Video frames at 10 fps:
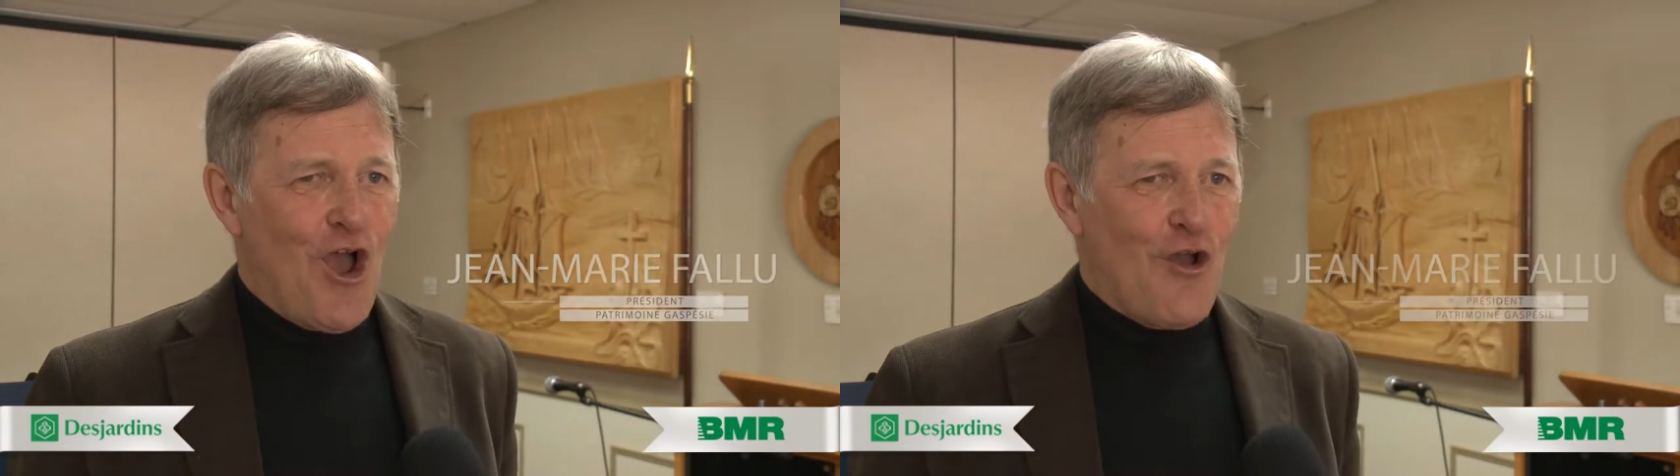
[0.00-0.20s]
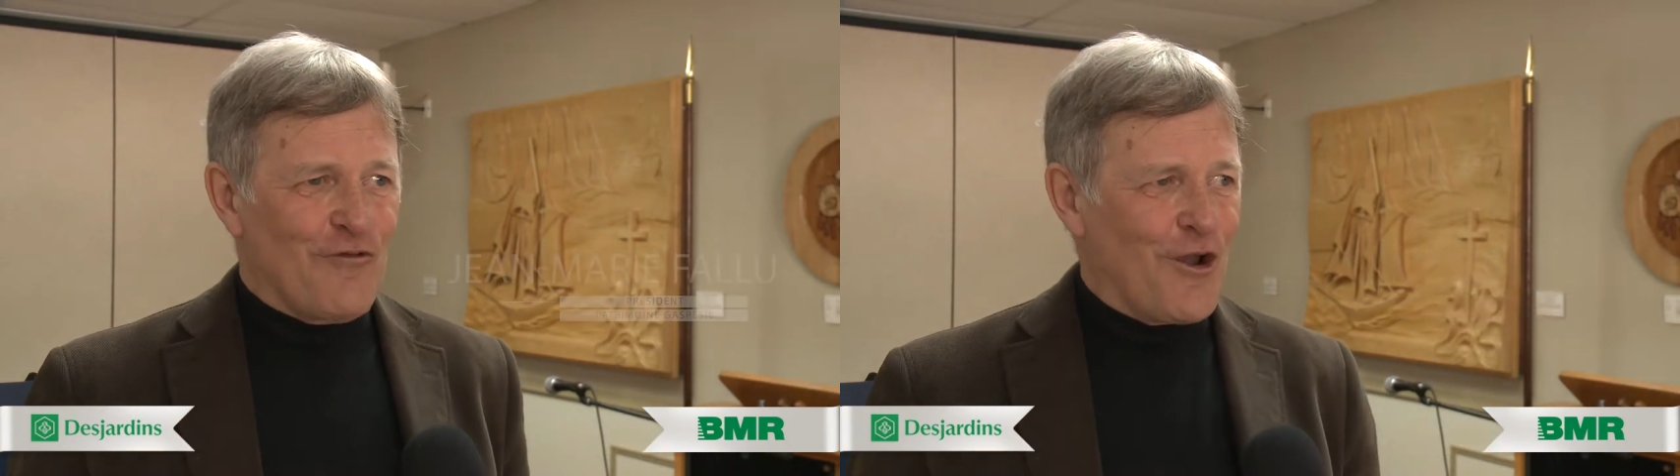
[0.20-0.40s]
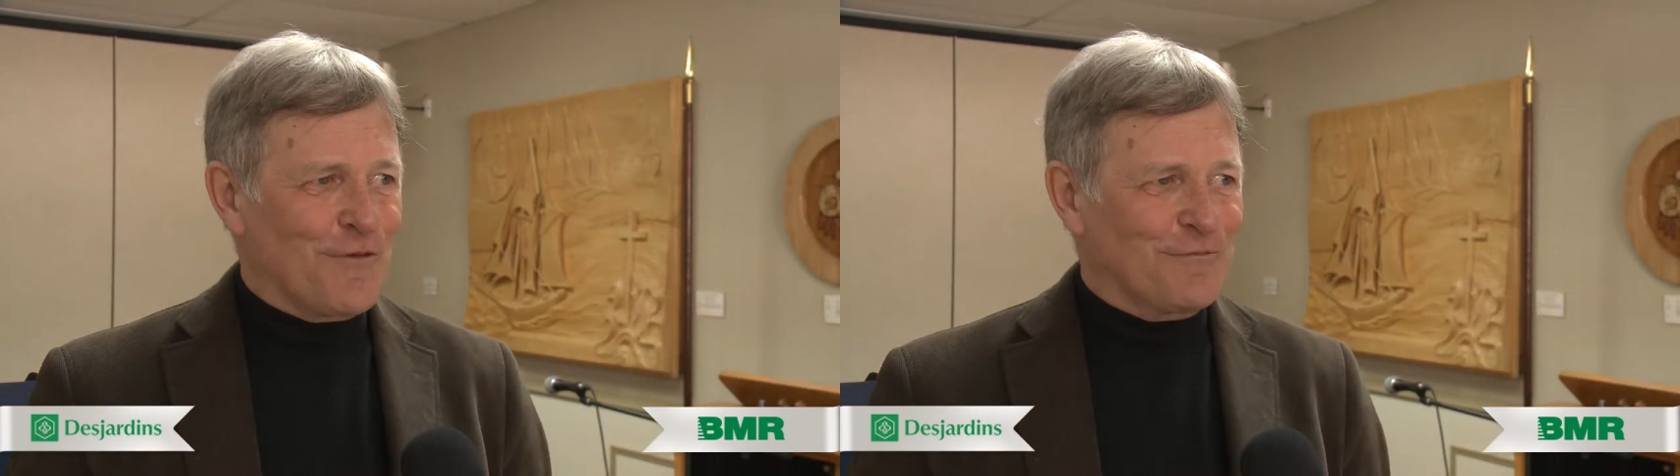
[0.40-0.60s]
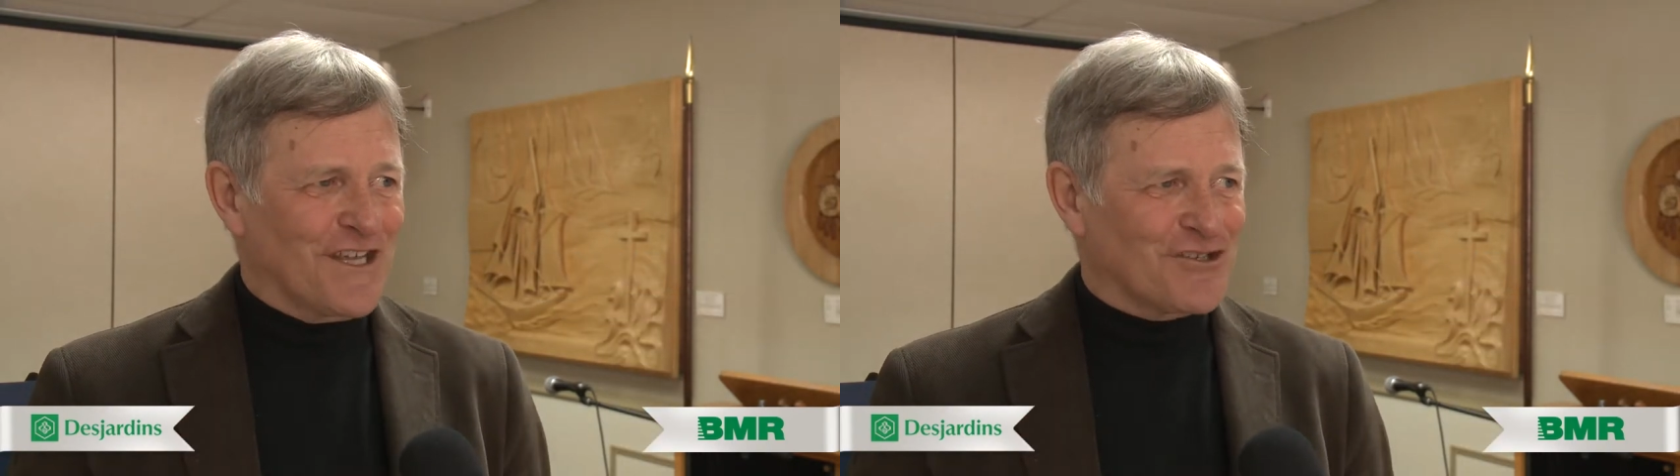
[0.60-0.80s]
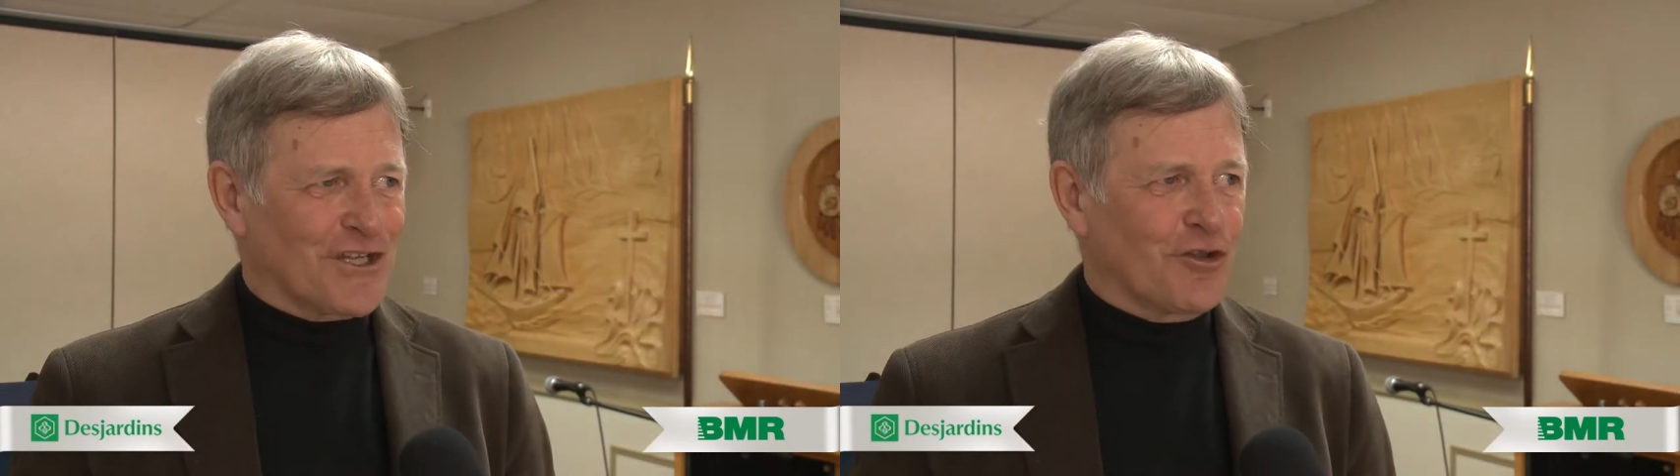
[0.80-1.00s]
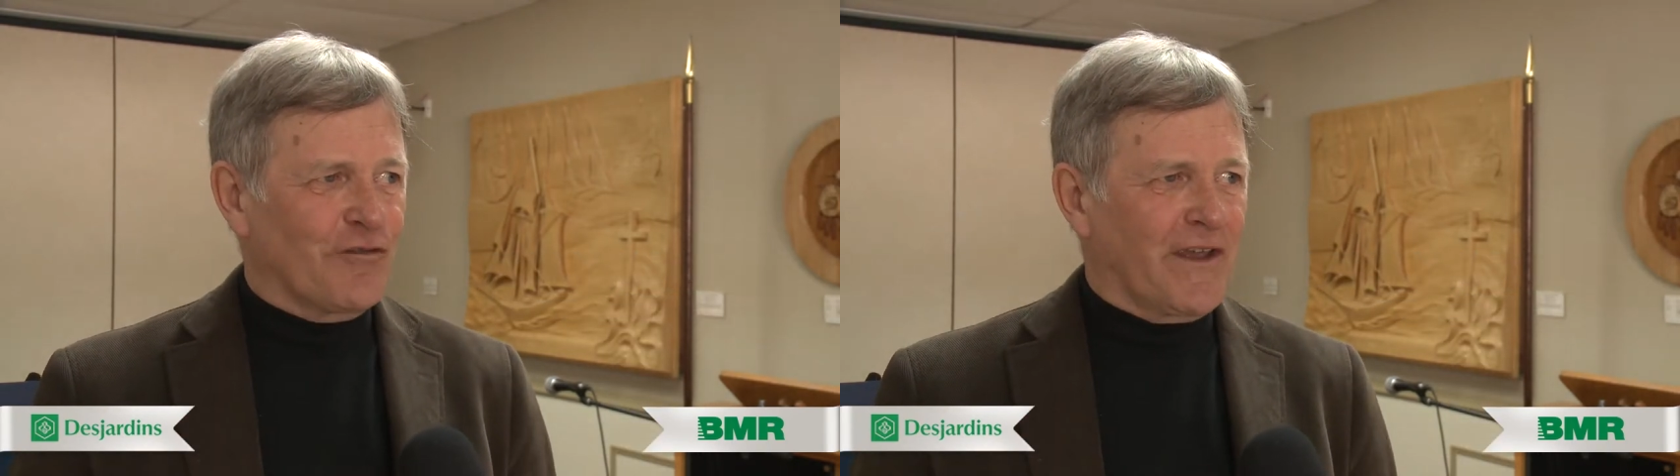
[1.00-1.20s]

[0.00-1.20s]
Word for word: un, forum d'architecture